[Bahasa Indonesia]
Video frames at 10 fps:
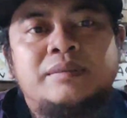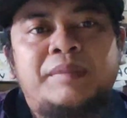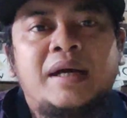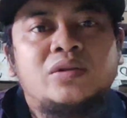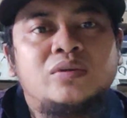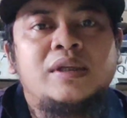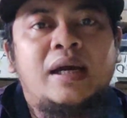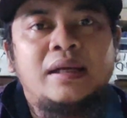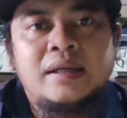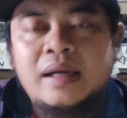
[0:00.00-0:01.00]

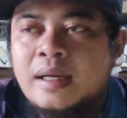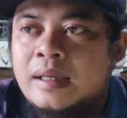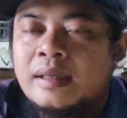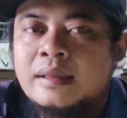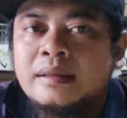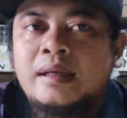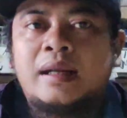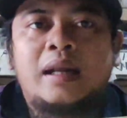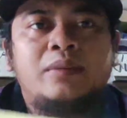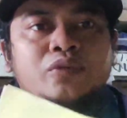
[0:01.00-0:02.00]
fakturnya ada dan
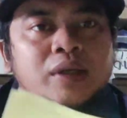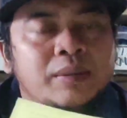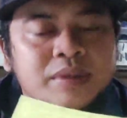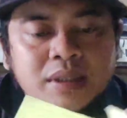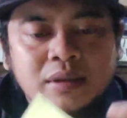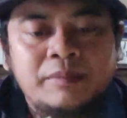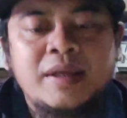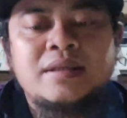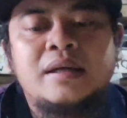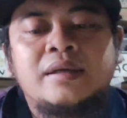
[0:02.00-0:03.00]
alhamdulillah bisa
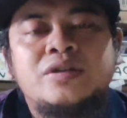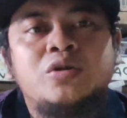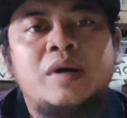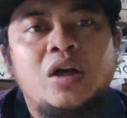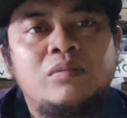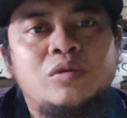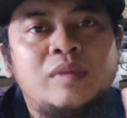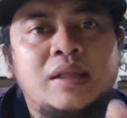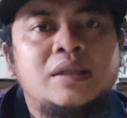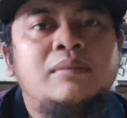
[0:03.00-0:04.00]
terpasang nih. Gitu. Coba kalau belum
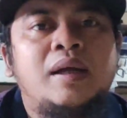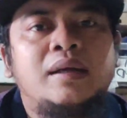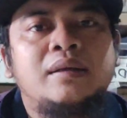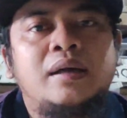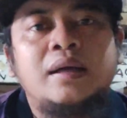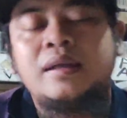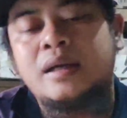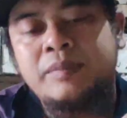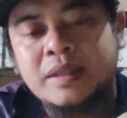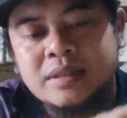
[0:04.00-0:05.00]
datang barangnya kan
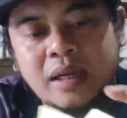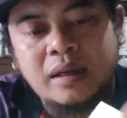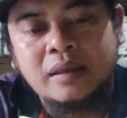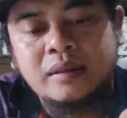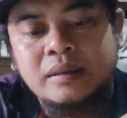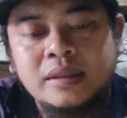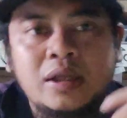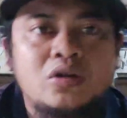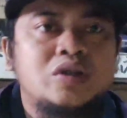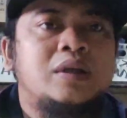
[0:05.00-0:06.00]
nggak kepasang.
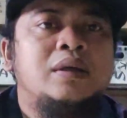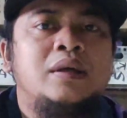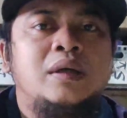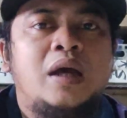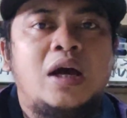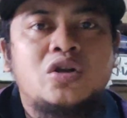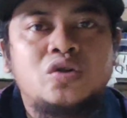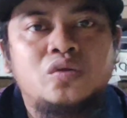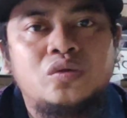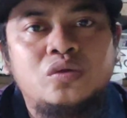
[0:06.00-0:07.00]
Kita harus harus
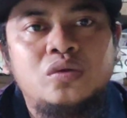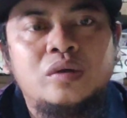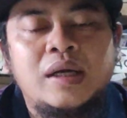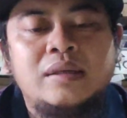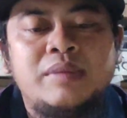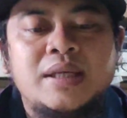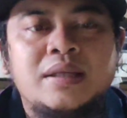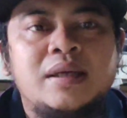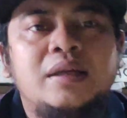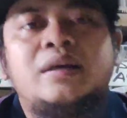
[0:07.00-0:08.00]
nunggu dulu kan
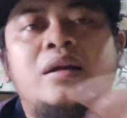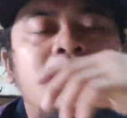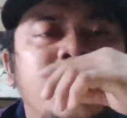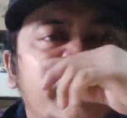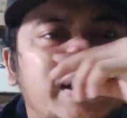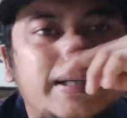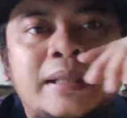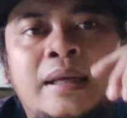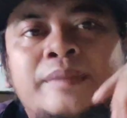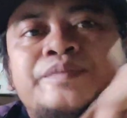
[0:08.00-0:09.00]
biasanya kan kalau namanya
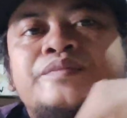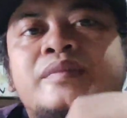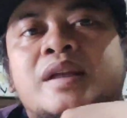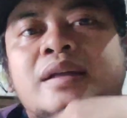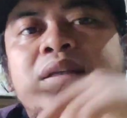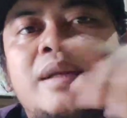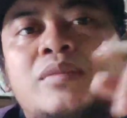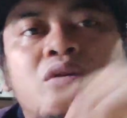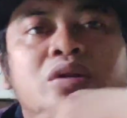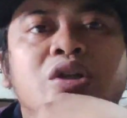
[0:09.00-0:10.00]
kita ngerjain
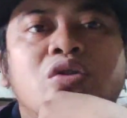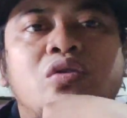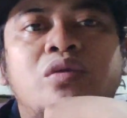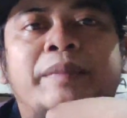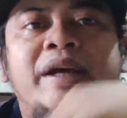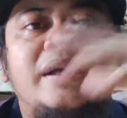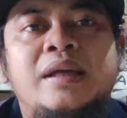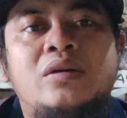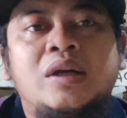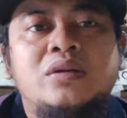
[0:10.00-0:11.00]
motor itu
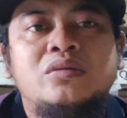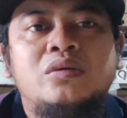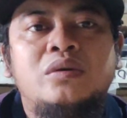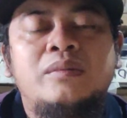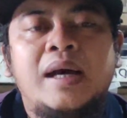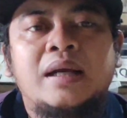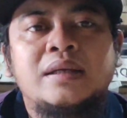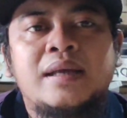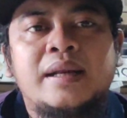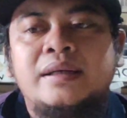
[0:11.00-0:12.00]
pengennya orang tuh
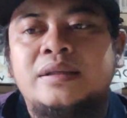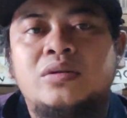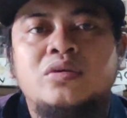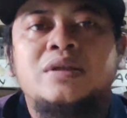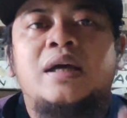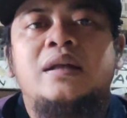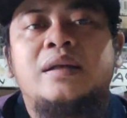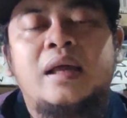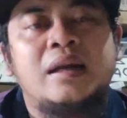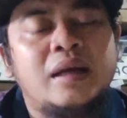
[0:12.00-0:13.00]
barangnya ready terus kan
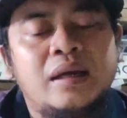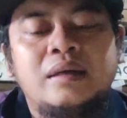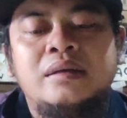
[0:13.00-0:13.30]
karena